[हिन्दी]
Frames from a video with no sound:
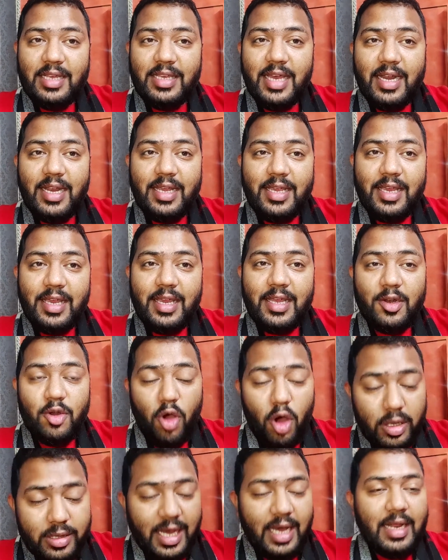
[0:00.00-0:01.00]
यानी कि
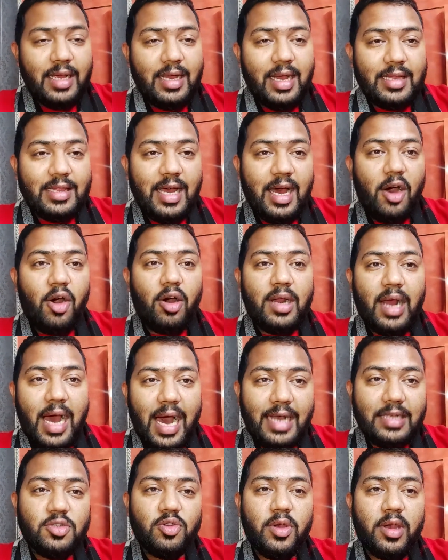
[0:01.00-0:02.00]
नौ तारीख का था और
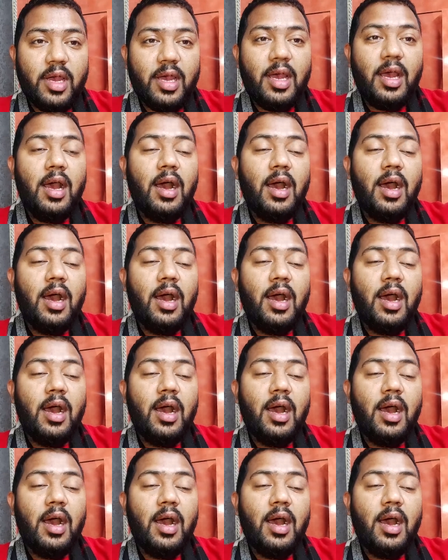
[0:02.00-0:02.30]
आज जो है